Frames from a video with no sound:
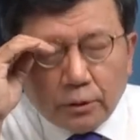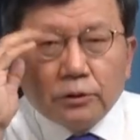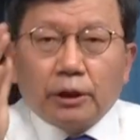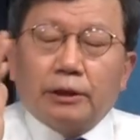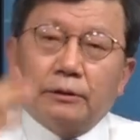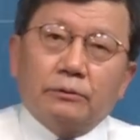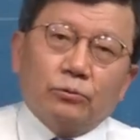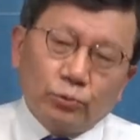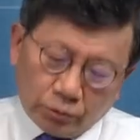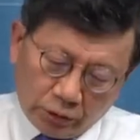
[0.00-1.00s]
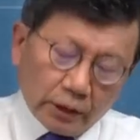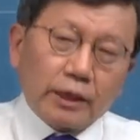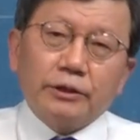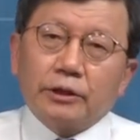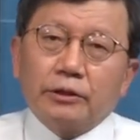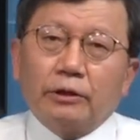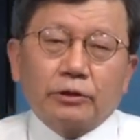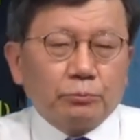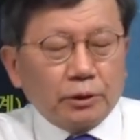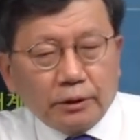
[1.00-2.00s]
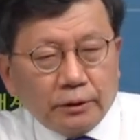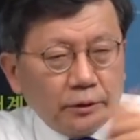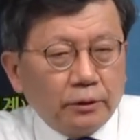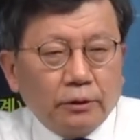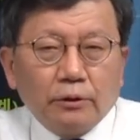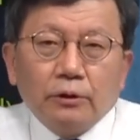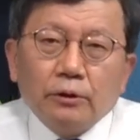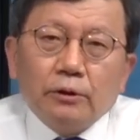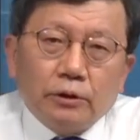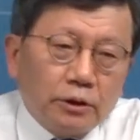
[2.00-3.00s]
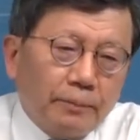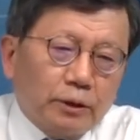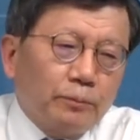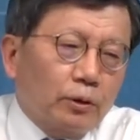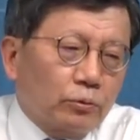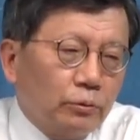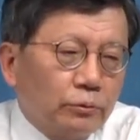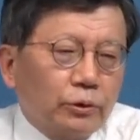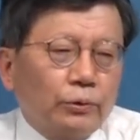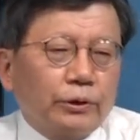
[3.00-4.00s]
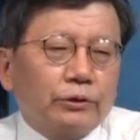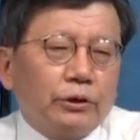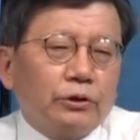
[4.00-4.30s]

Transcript: 자, 또 심각한 얘기 나왔습니다. 이제 마지막으로 서울, 경기,